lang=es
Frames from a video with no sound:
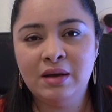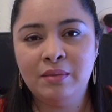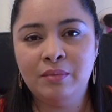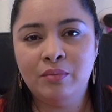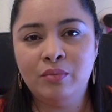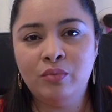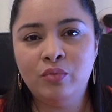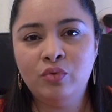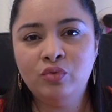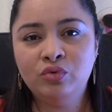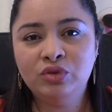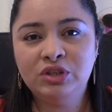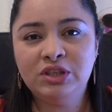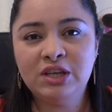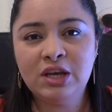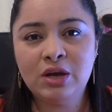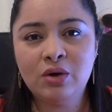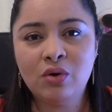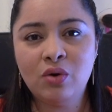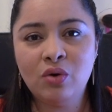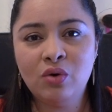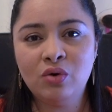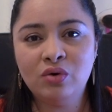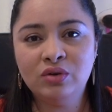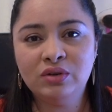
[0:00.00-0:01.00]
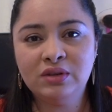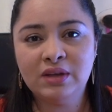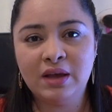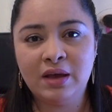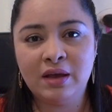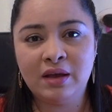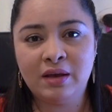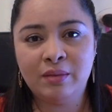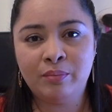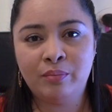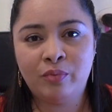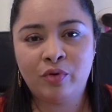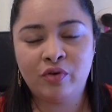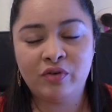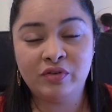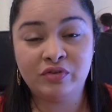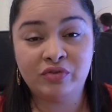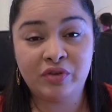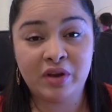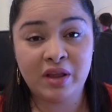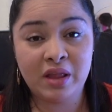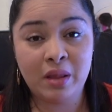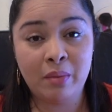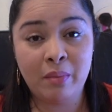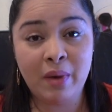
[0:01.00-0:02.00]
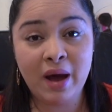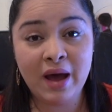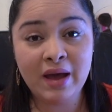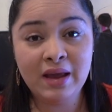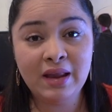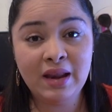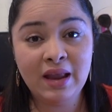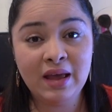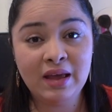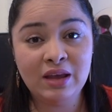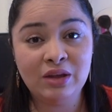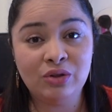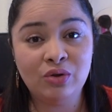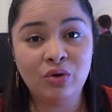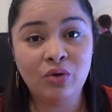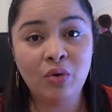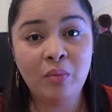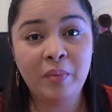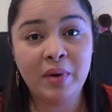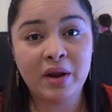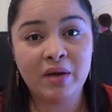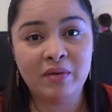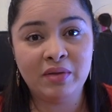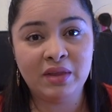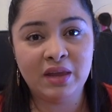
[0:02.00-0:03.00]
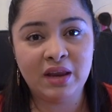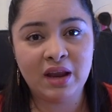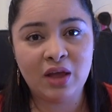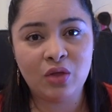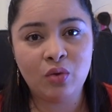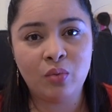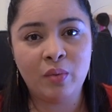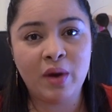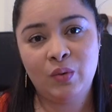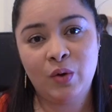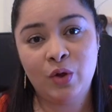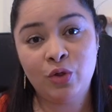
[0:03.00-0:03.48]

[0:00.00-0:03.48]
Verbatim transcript: músicos, eh, profesores de baile y todo para venir a Dubai.